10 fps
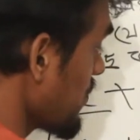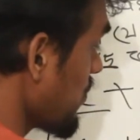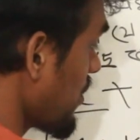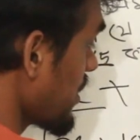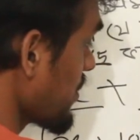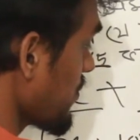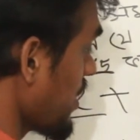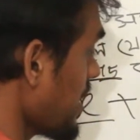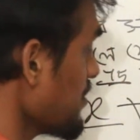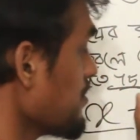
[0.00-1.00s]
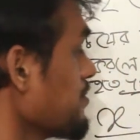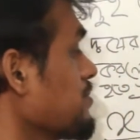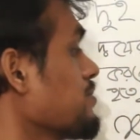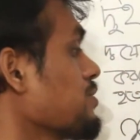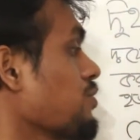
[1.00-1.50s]
ফর্টি ফাইভ
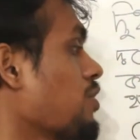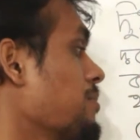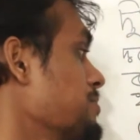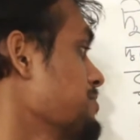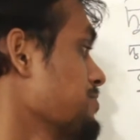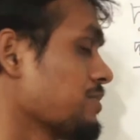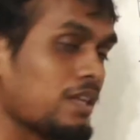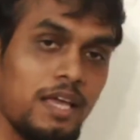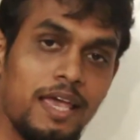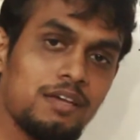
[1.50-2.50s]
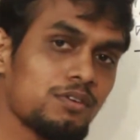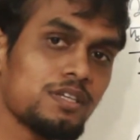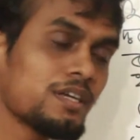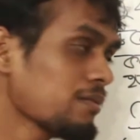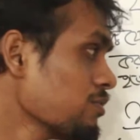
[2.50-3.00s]
কম এই
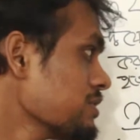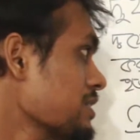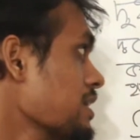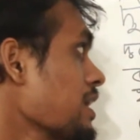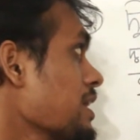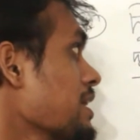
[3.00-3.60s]
কথাটাই বলছে না